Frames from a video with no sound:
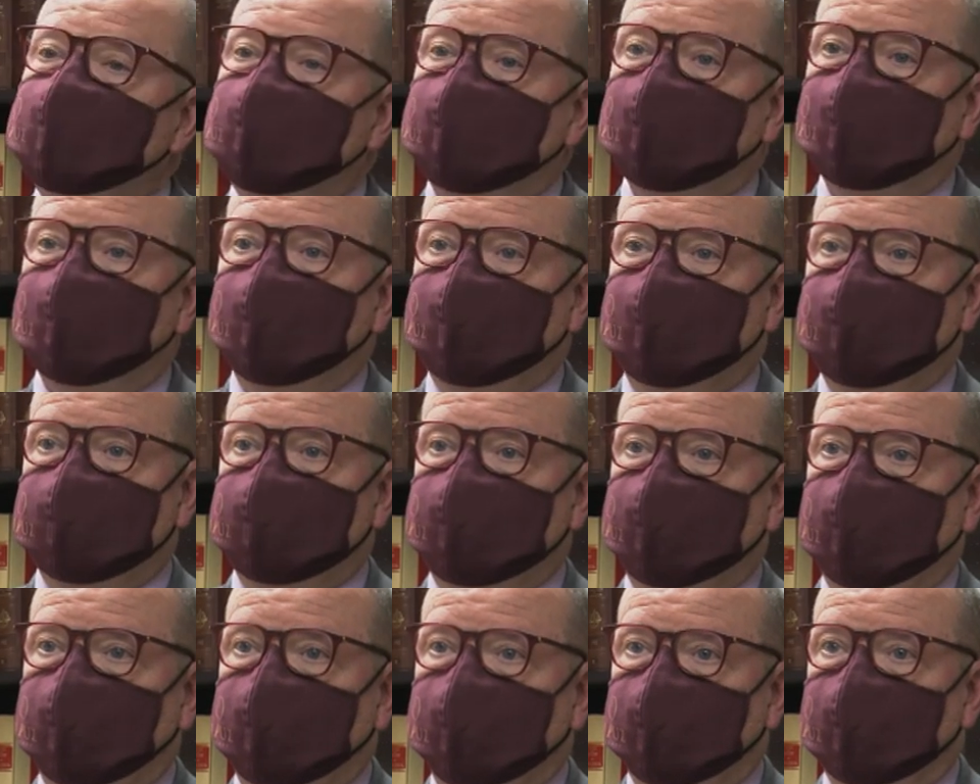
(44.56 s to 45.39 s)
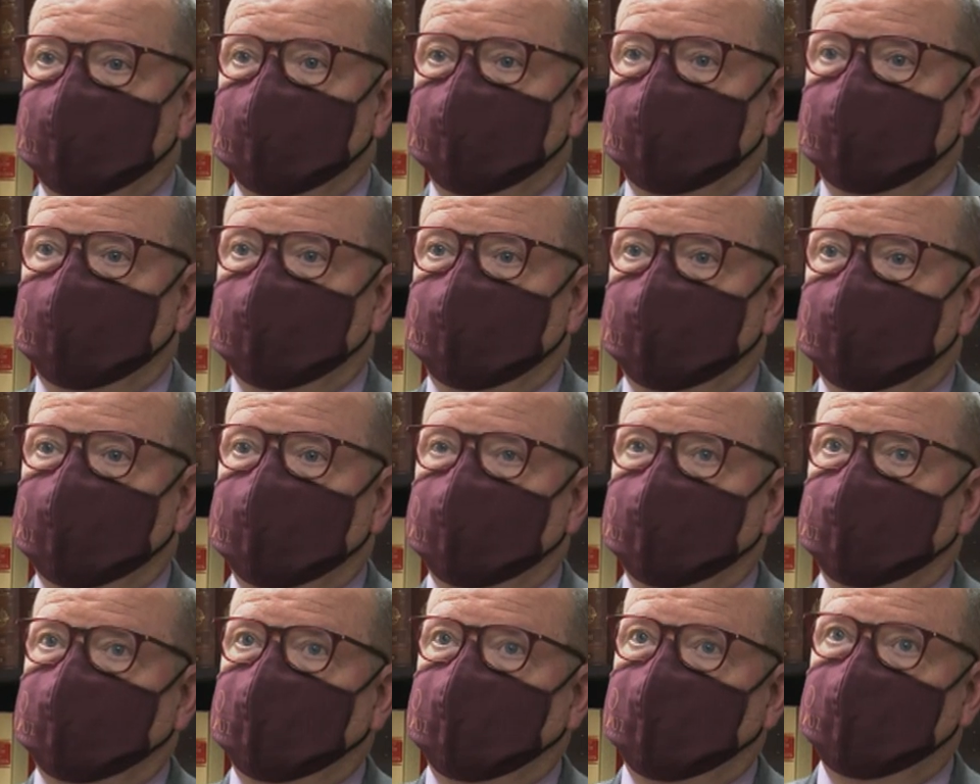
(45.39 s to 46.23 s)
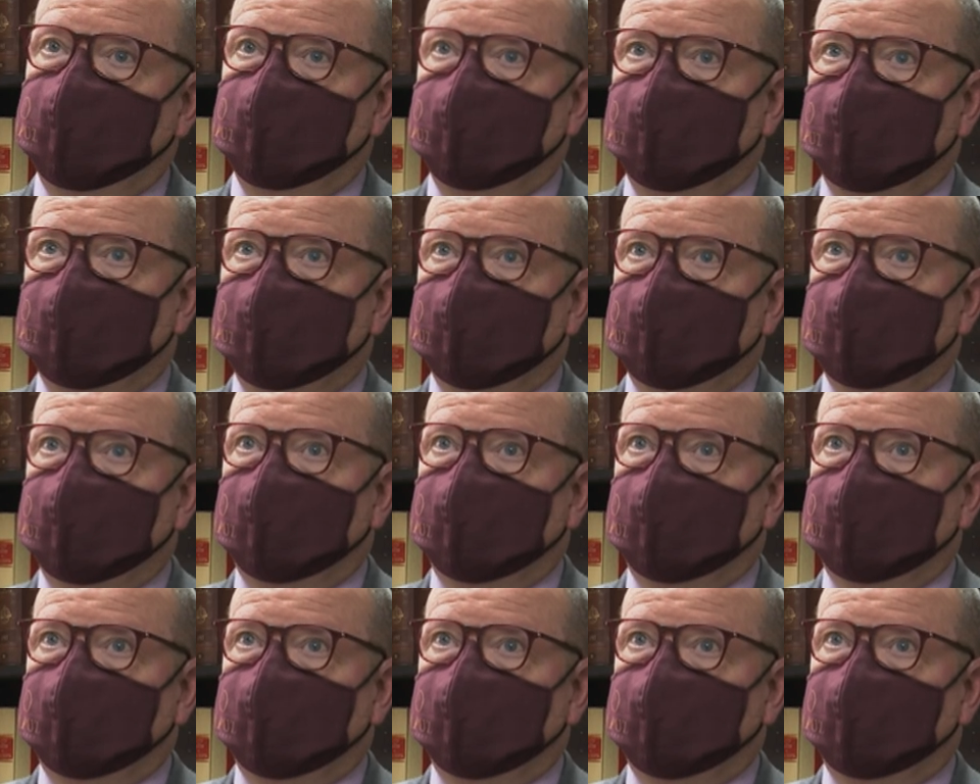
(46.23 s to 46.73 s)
siempre está en